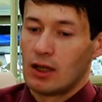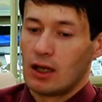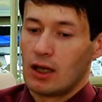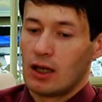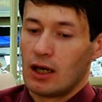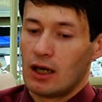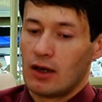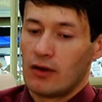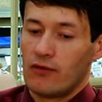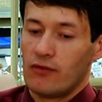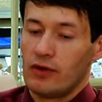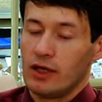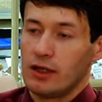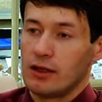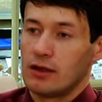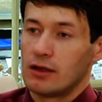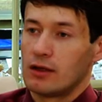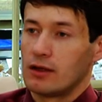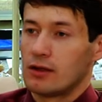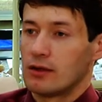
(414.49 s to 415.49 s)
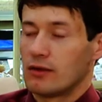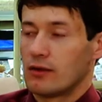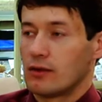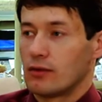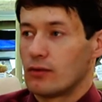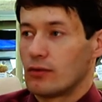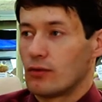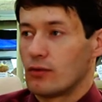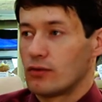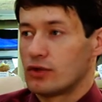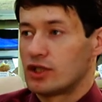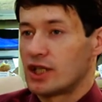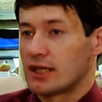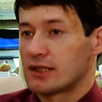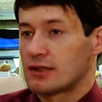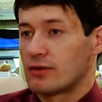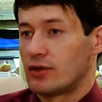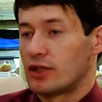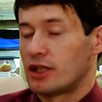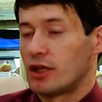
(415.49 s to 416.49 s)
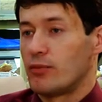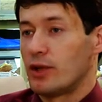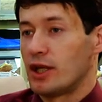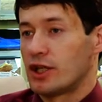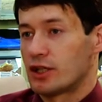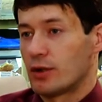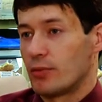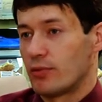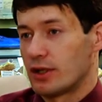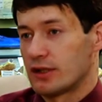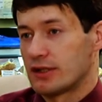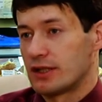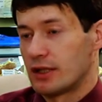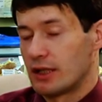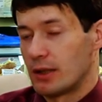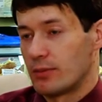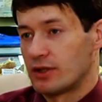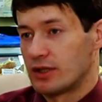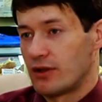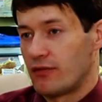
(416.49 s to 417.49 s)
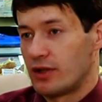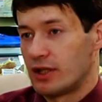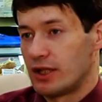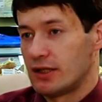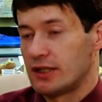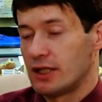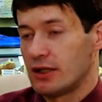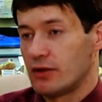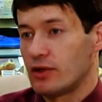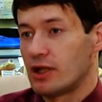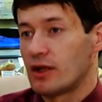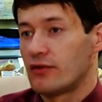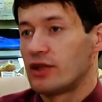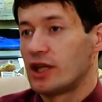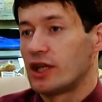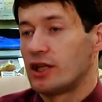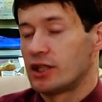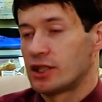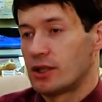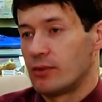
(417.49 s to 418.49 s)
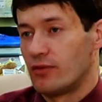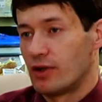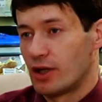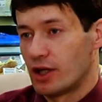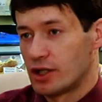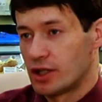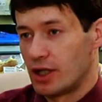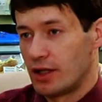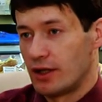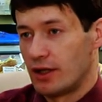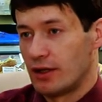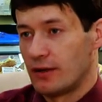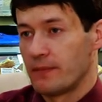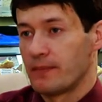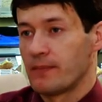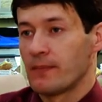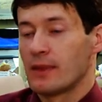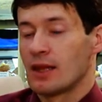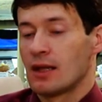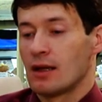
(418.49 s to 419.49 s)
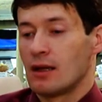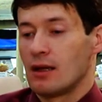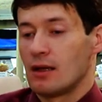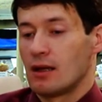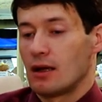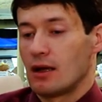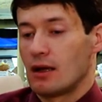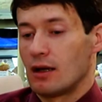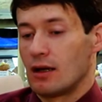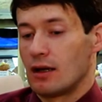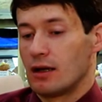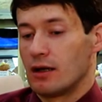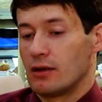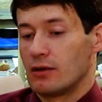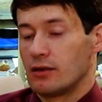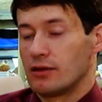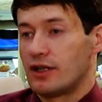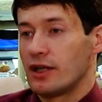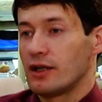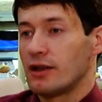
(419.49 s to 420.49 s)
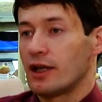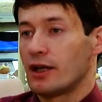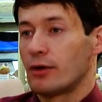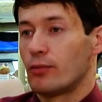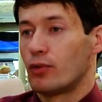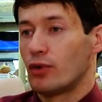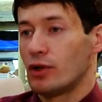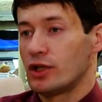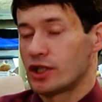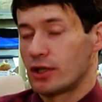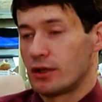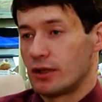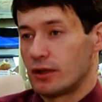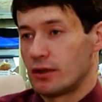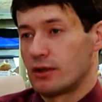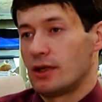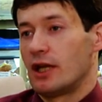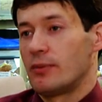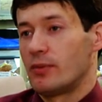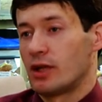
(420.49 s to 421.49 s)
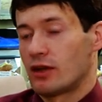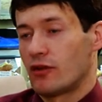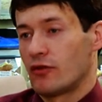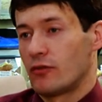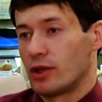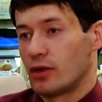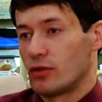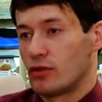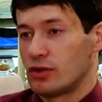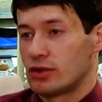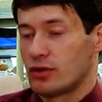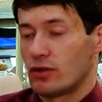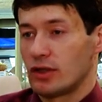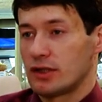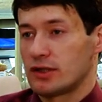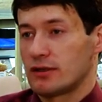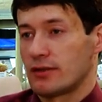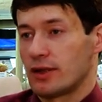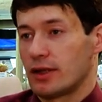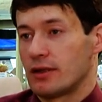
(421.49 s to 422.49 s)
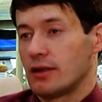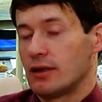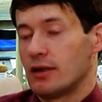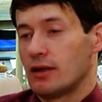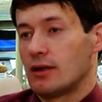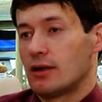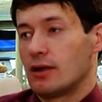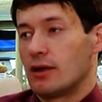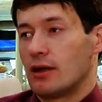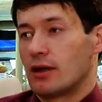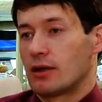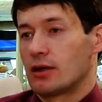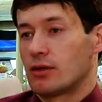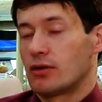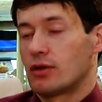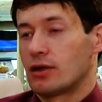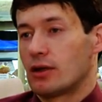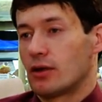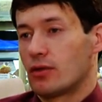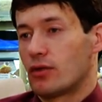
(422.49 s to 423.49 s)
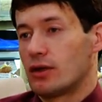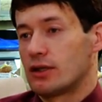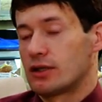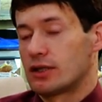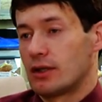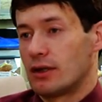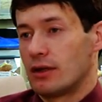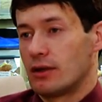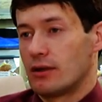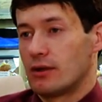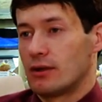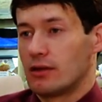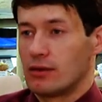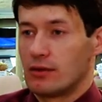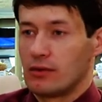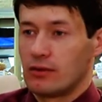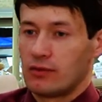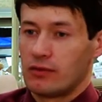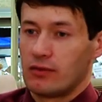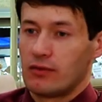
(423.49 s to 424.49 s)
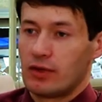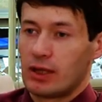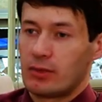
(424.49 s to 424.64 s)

А вы участвуете меньшим процентом софинансирования в денежном выражении, а, делая больше элементов благоустройства, а, которые находятся в